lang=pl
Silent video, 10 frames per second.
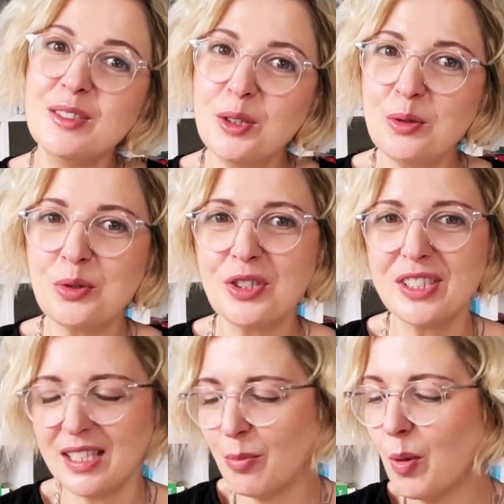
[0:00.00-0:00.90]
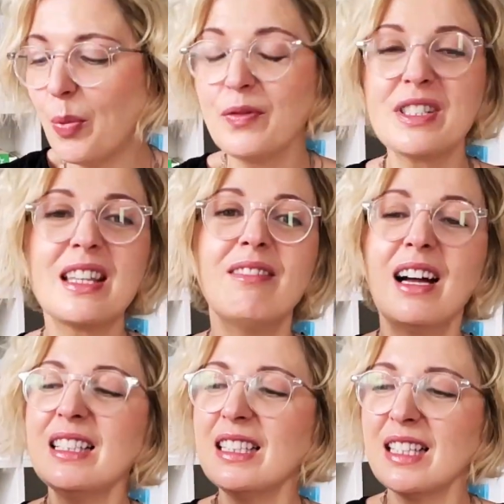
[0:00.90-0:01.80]
no już samo
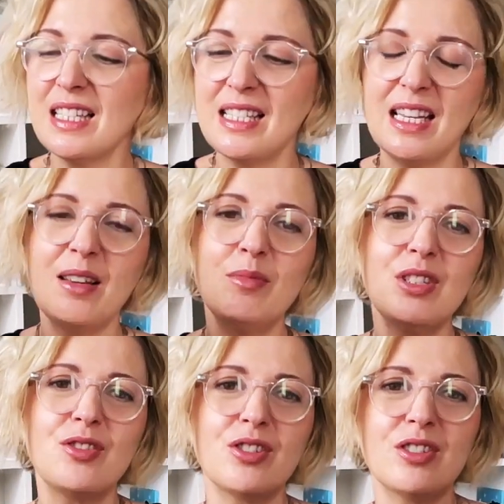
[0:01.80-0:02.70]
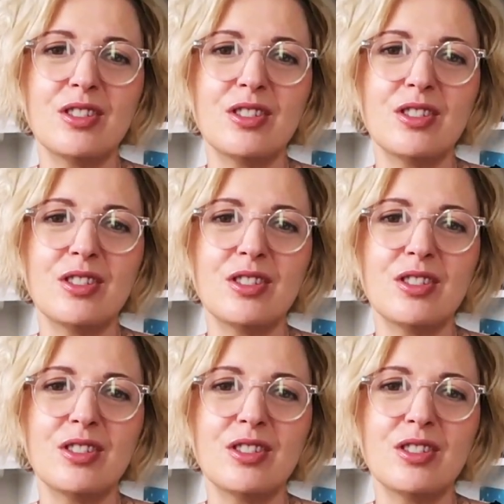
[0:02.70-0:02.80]
powstawanie tej ziemi, czy